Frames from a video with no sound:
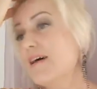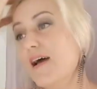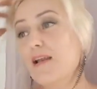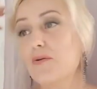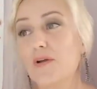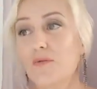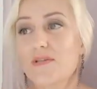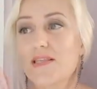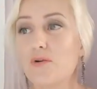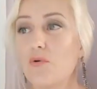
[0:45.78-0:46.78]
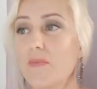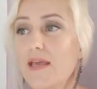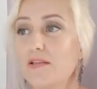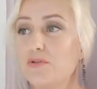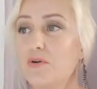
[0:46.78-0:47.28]
Allora, questo
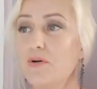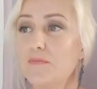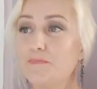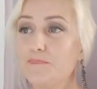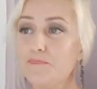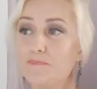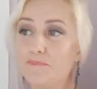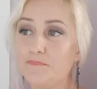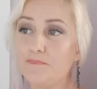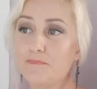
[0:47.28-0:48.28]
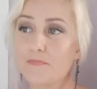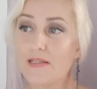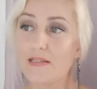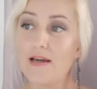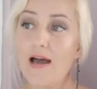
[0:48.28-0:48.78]
argomento
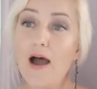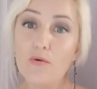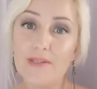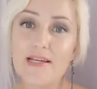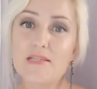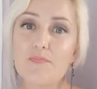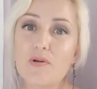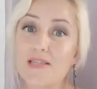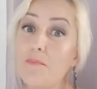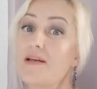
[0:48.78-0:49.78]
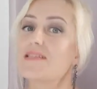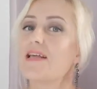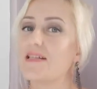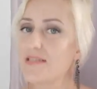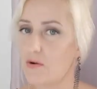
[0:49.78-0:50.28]
mm, ha una risposta
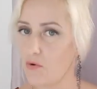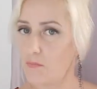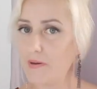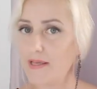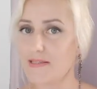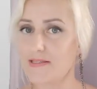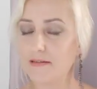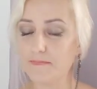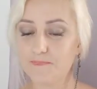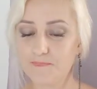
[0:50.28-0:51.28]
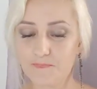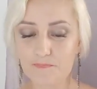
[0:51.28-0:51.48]
abbastanza complessa.